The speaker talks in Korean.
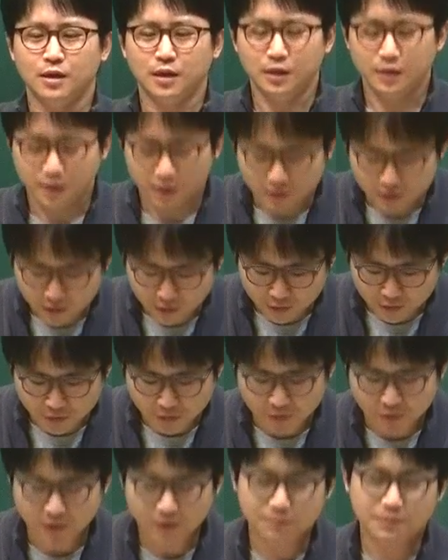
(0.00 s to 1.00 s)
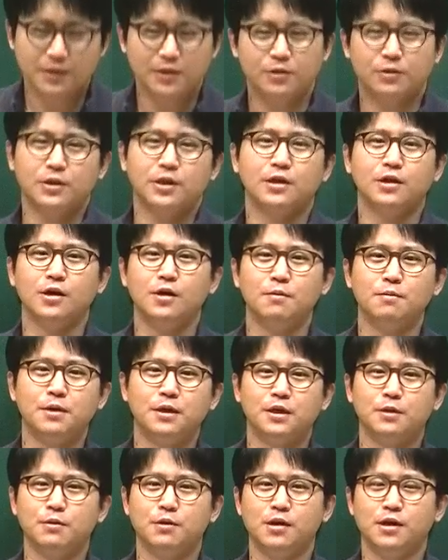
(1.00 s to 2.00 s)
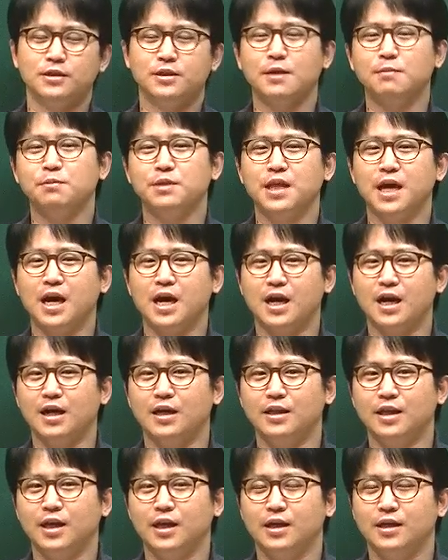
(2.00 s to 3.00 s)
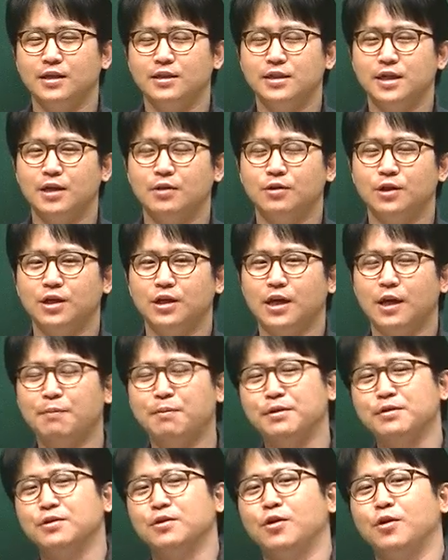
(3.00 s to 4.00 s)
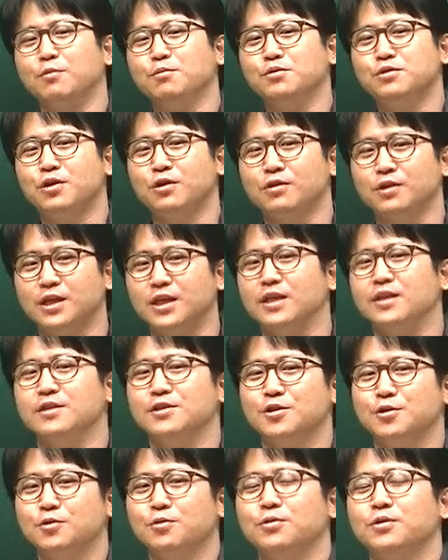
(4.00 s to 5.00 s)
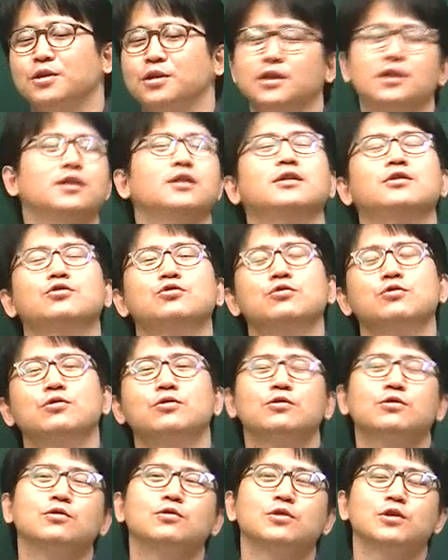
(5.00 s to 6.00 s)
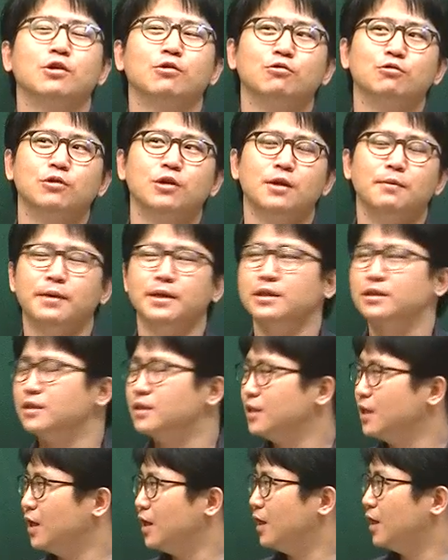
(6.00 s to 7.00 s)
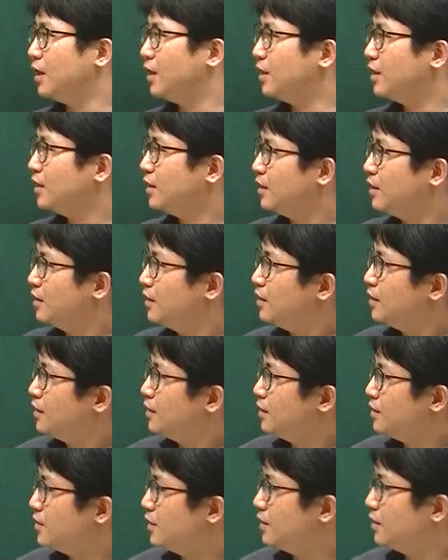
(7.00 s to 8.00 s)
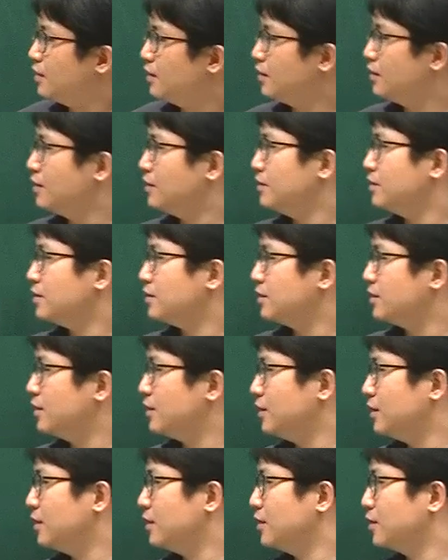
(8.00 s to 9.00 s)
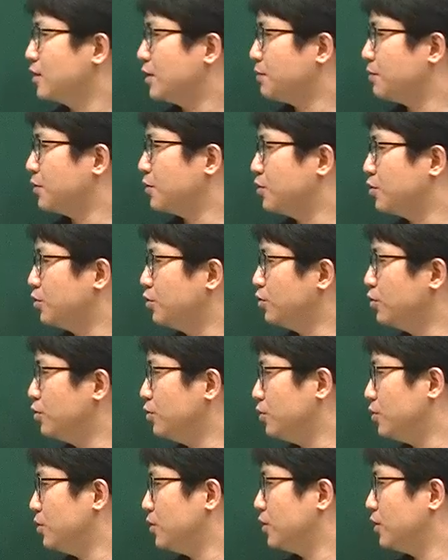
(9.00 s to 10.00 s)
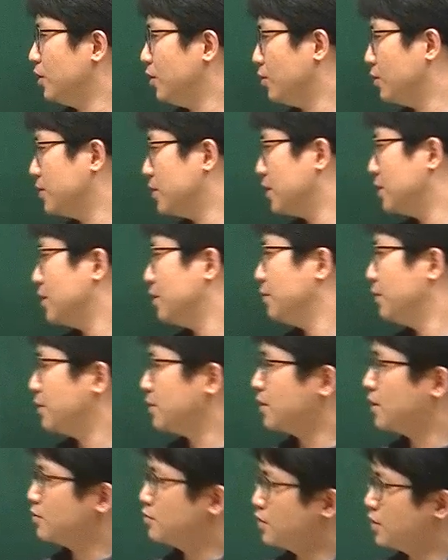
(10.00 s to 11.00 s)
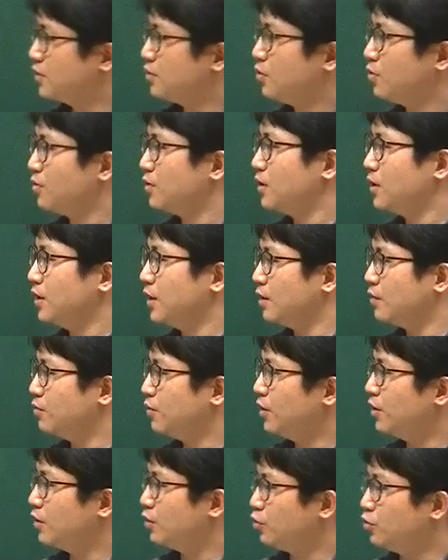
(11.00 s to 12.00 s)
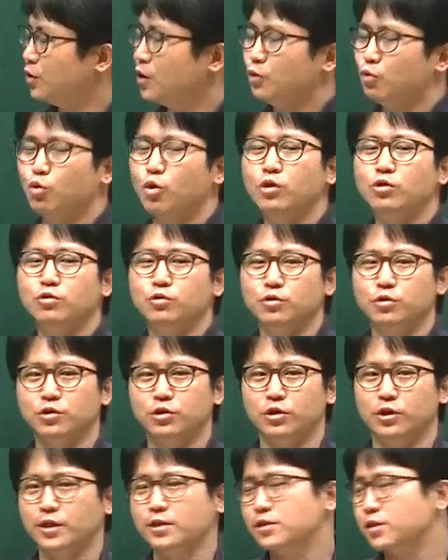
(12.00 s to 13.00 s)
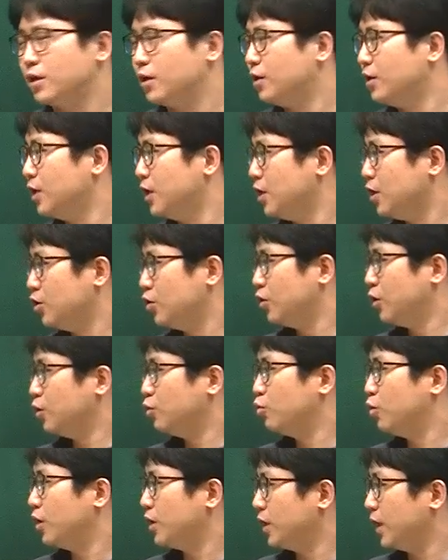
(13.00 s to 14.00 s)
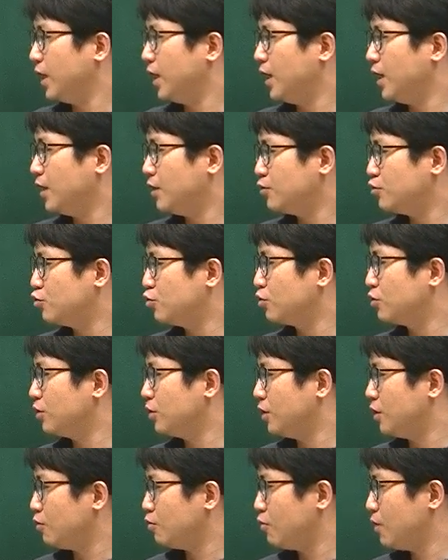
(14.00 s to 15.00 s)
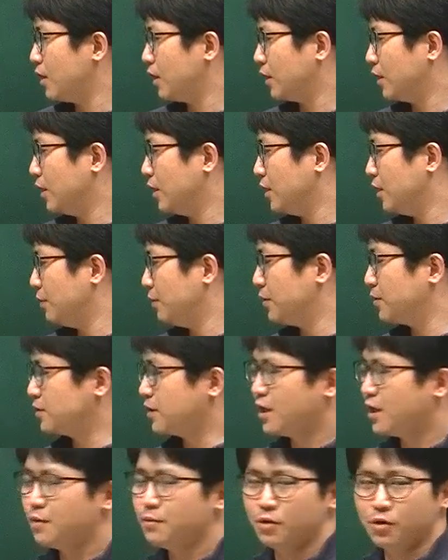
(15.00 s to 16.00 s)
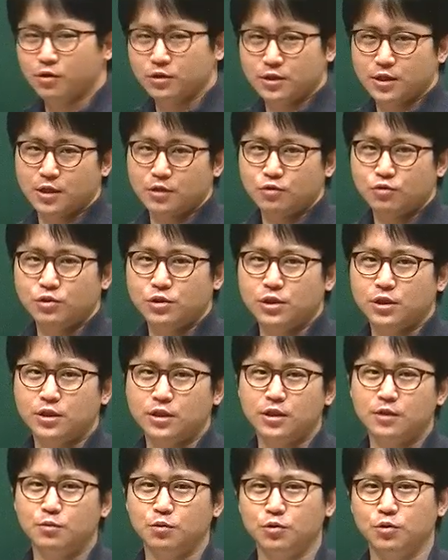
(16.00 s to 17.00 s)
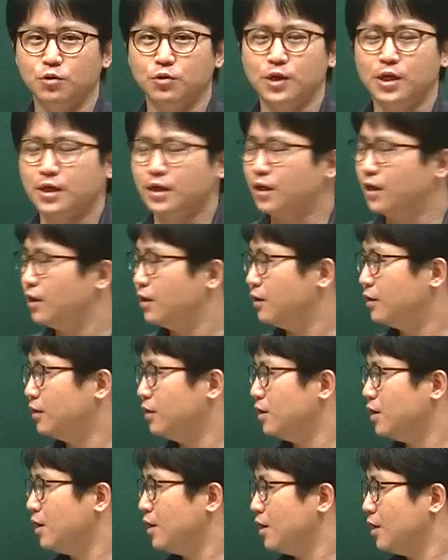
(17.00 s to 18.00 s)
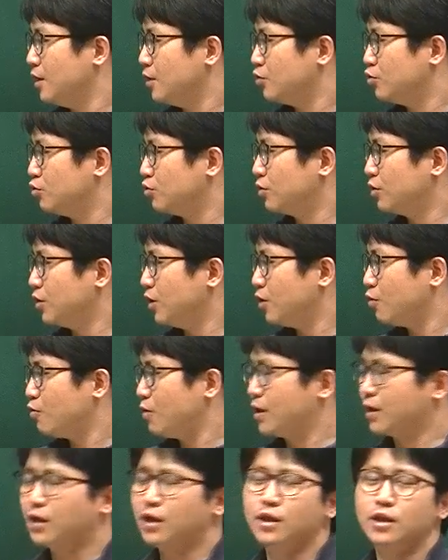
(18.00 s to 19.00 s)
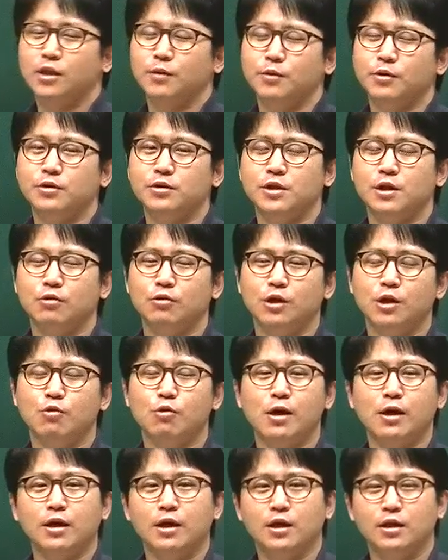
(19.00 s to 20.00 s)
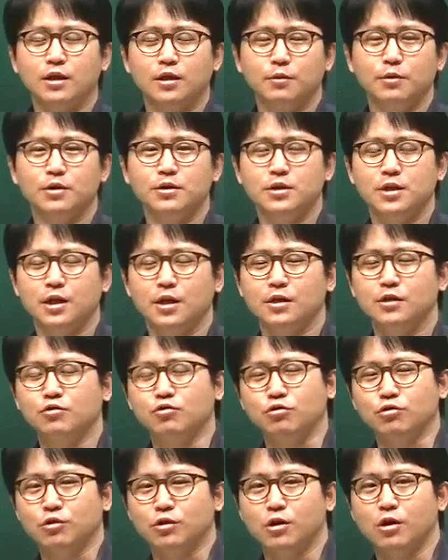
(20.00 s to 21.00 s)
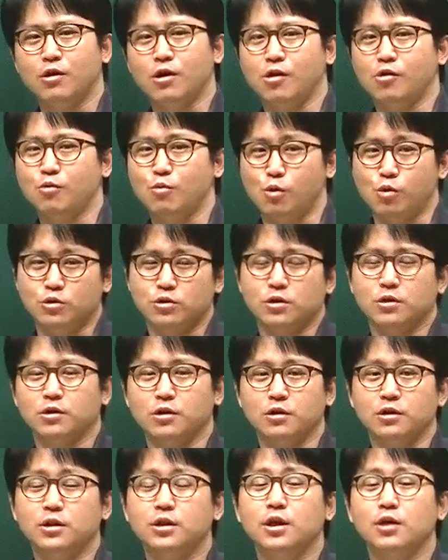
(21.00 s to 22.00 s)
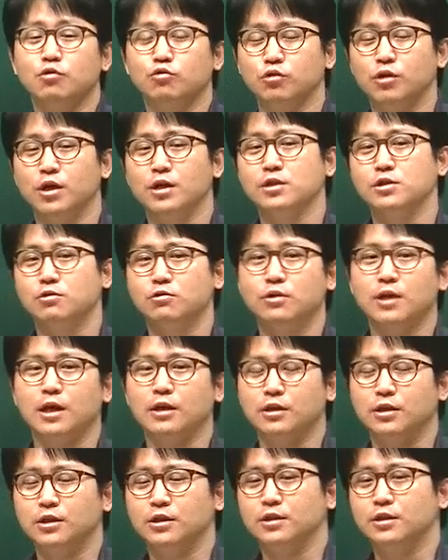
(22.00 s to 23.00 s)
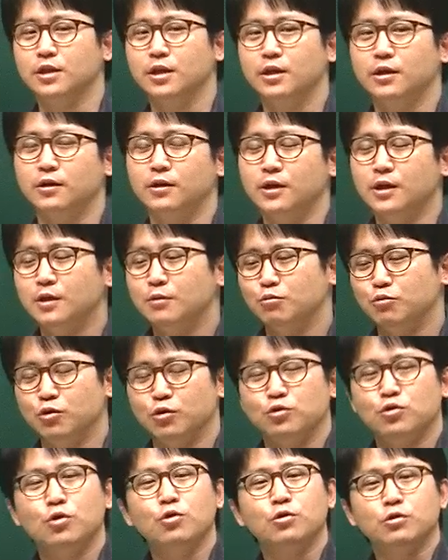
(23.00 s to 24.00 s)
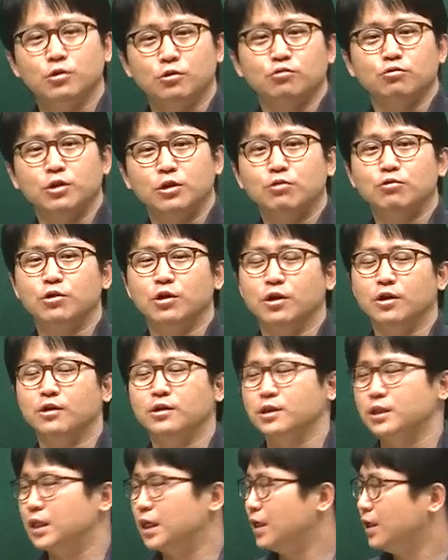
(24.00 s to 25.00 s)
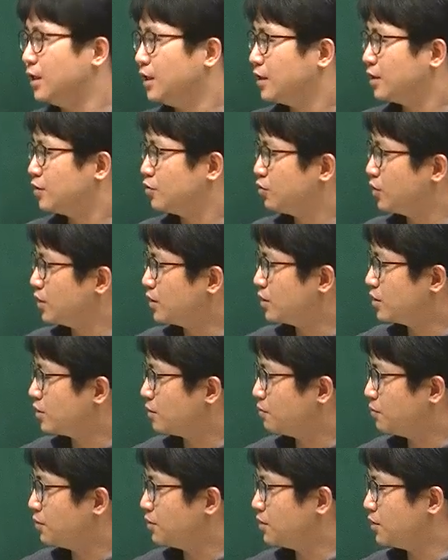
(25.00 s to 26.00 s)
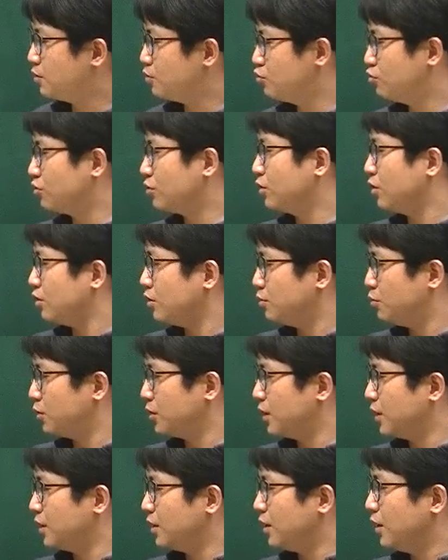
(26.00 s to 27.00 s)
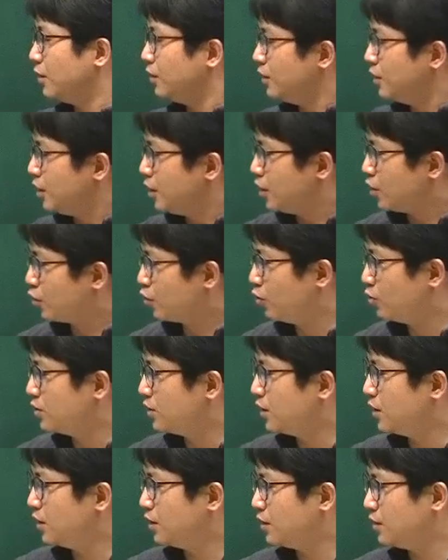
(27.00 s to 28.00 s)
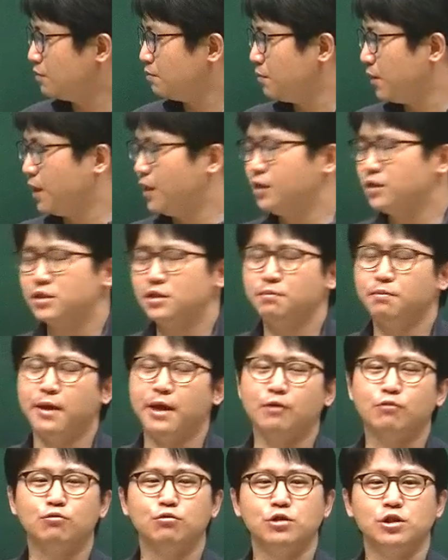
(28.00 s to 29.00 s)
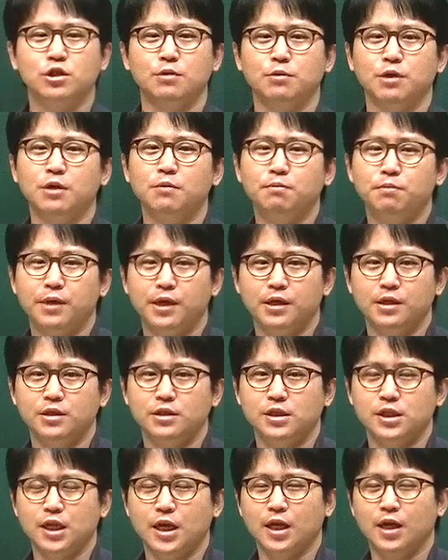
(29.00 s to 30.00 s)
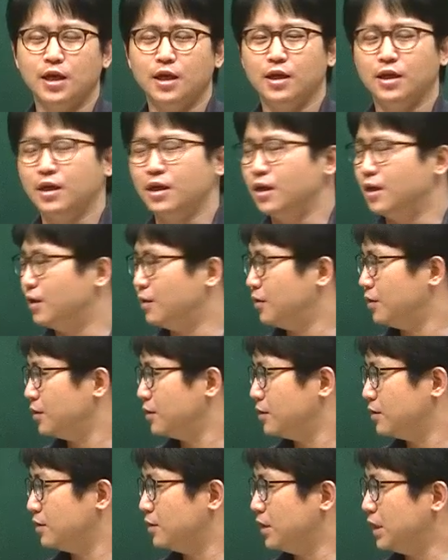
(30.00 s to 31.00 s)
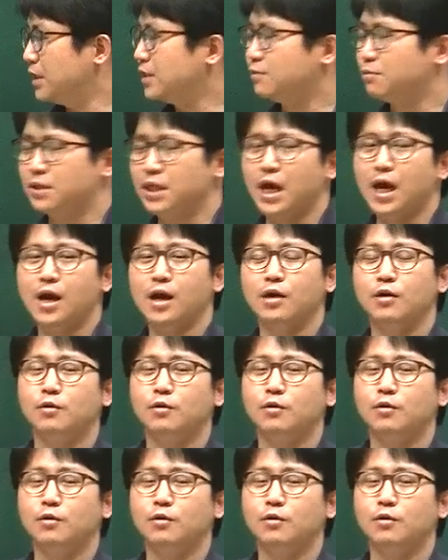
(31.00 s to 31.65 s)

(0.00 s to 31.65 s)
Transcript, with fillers: 안녕하세요. 한마디로닷컴 박기광사입니다. 네. 자, 우리 앞에서 엄청 긴 서론들을 쭉 연구를 해봤는데, 이제는요, 그 챕터 2, 형용사절 명사수의 서론 끝났고요. 유닛 1으로 들어갔어요. 유닛 1의 주격 관계대명사 명사 수식을 보도록 할게요. 주격 관계대명사 우리가 관계대명사에는 주격하고 목적격 크게 두 가지로 나뉘는데요. 물론 소유격도 있고요. 근데 그중에서 첫 번째로 주격을 볼 텐데요. 교재는 페이지 191페이지에 있습니다.